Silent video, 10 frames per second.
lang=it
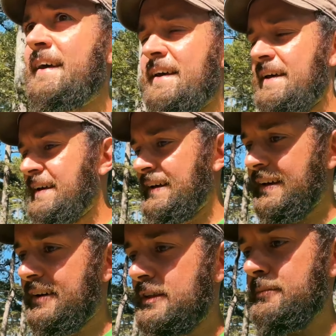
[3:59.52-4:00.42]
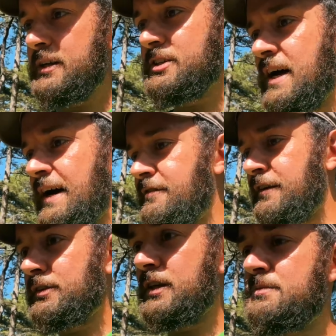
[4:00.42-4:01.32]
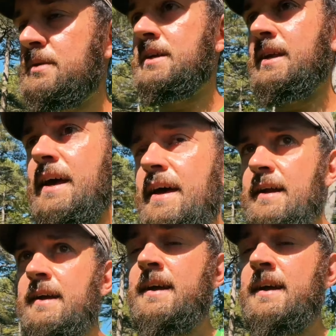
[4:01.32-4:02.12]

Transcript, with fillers: Eh, ho da mangiare, ho fatto la spesa ieri,